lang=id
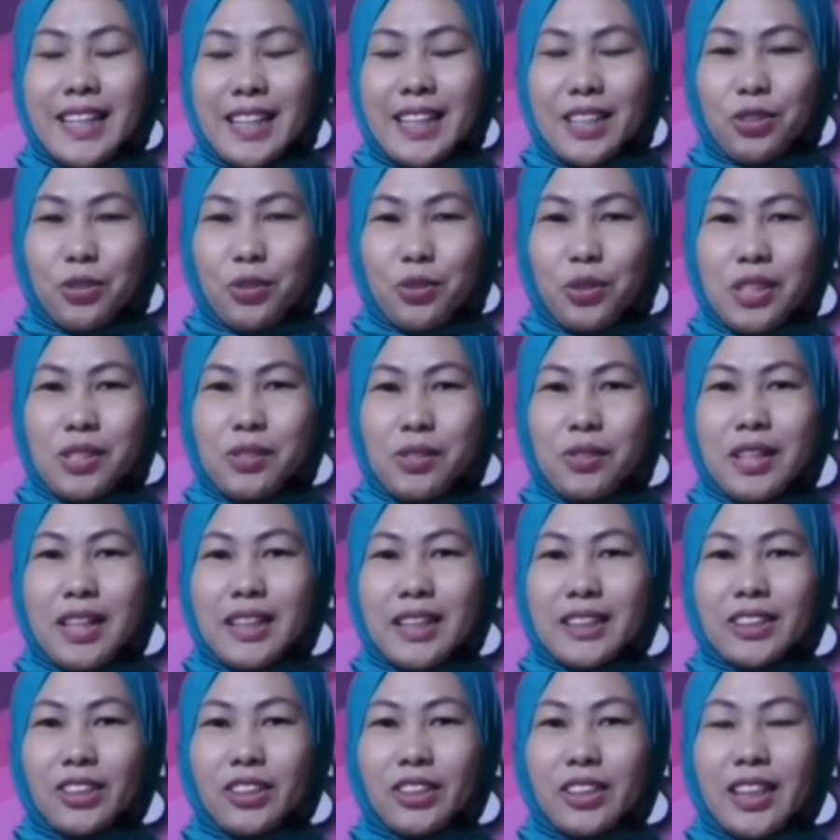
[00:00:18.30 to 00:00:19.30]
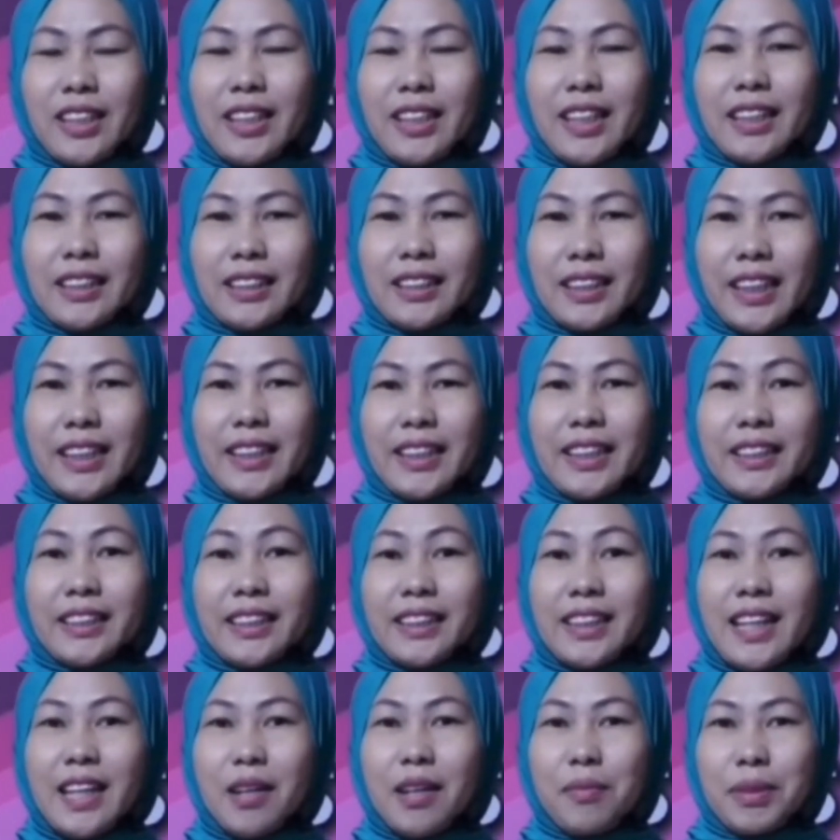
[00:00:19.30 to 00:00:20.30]
Isu-isu nasional yang tren di
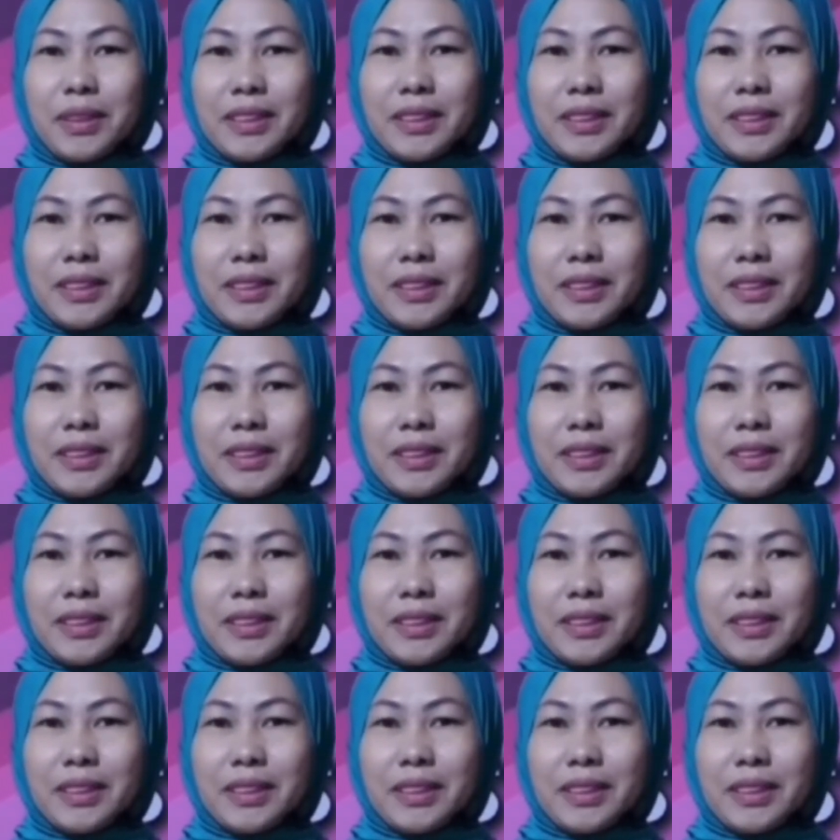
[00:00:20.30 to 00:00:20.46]
tengah